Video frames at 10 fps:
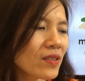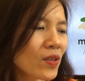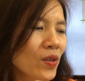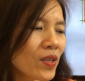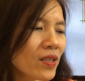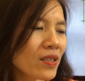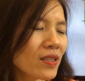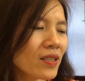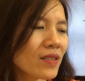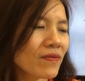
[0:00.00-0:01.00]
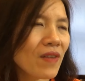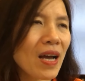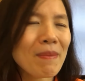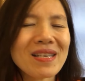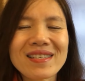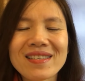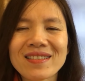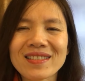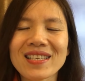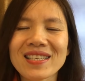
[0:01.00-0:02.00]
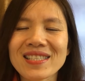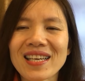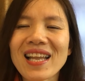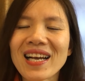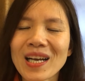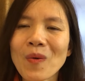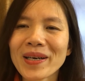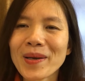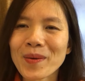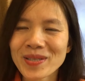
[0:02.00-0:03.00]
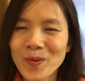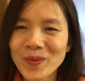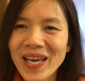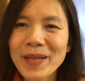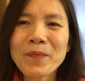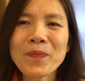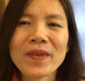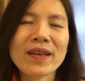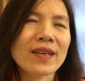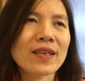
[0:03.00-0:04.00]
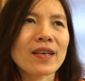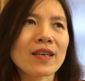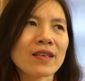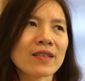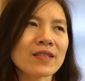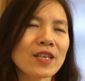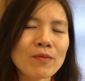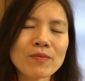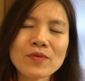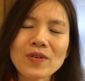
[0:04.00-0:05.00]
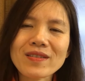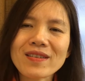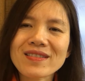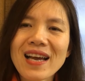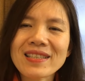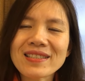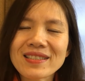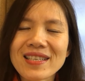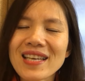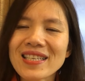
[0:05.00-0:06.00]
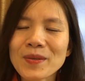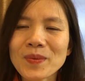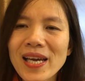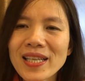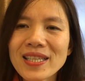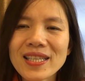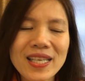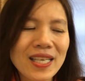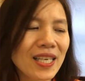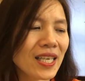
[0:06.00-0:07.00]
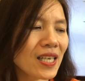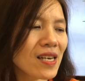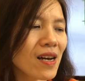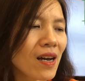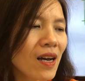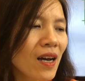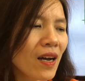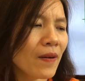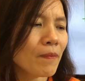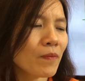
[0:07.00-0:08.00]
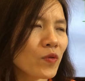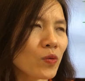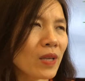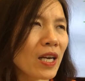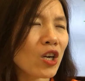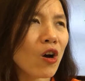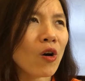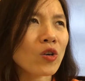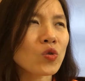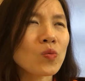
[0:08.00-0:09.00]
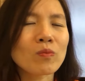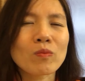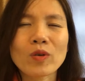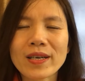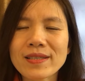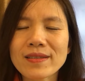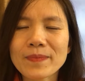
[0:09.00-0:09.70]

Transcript: rồi và bây giờ thì sẽ là các hoạt động ở trong Tết à, trong suốt cái thời gian diễn ra dịp Tết thì à, chúng ta có dùng một cái